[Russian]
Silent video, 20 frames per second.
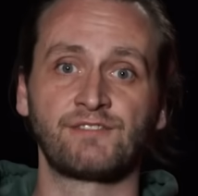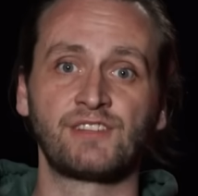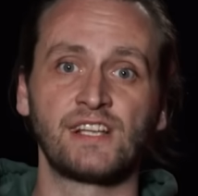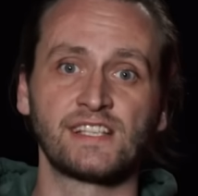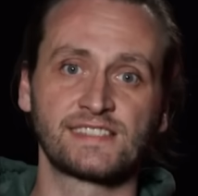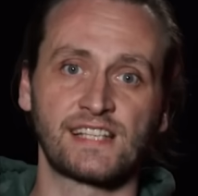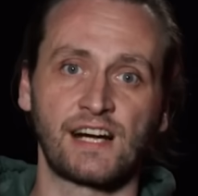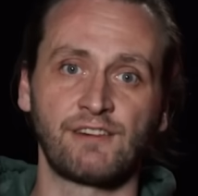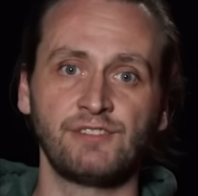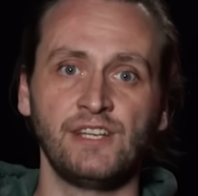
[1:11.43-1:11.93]
Для
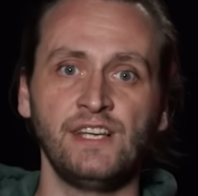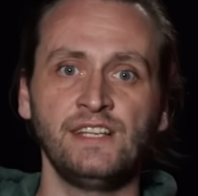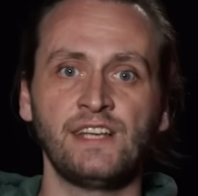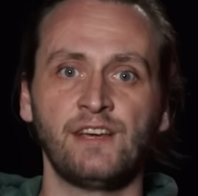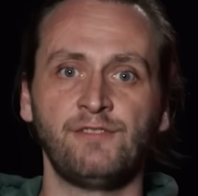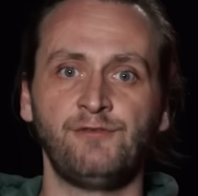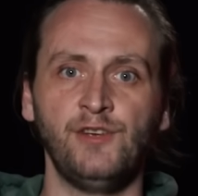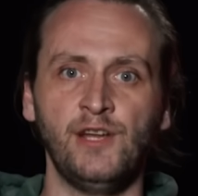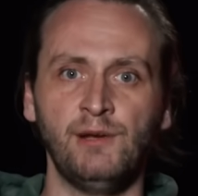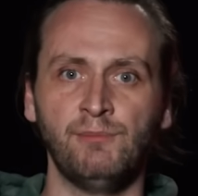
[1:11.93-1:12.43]

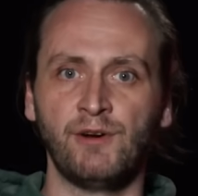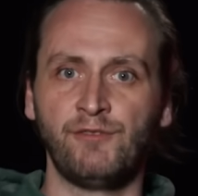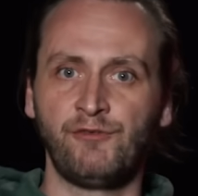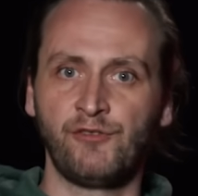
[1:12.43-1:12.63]
сравнения, фильмы